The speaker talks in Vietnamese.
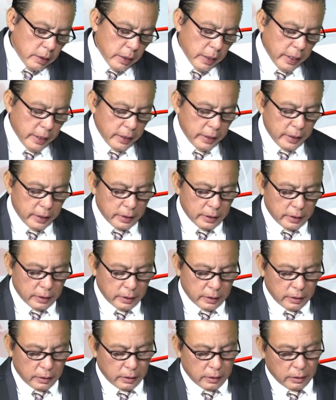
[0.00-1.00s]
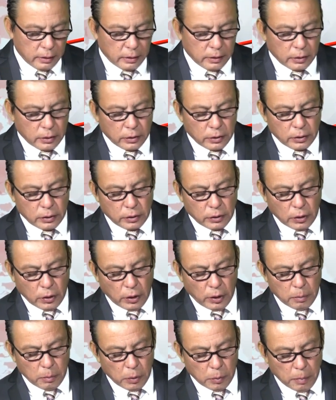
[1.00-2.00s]
để anh đi
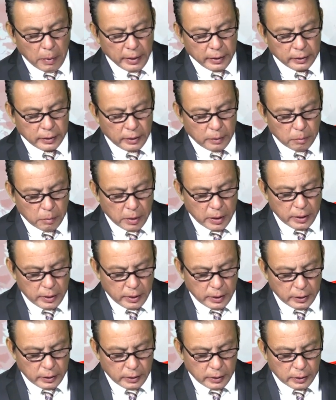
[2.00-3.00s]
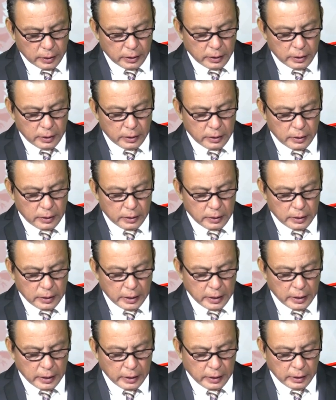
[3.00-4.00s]
coi một bản tin mới nhất nữa
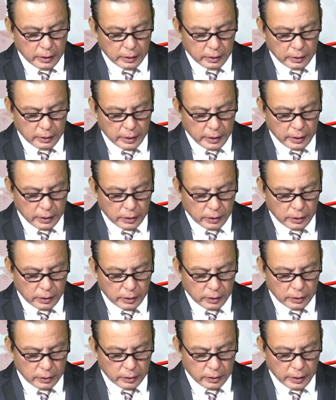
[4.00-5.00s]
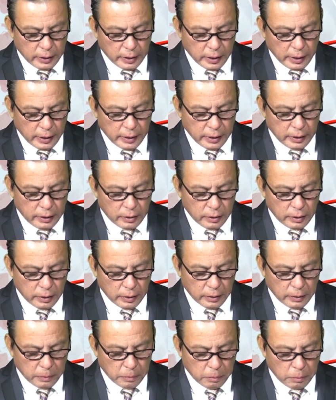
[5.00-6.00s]
là để coi để gửi đến
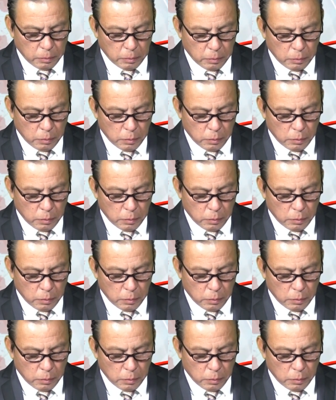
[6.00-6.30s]
uh,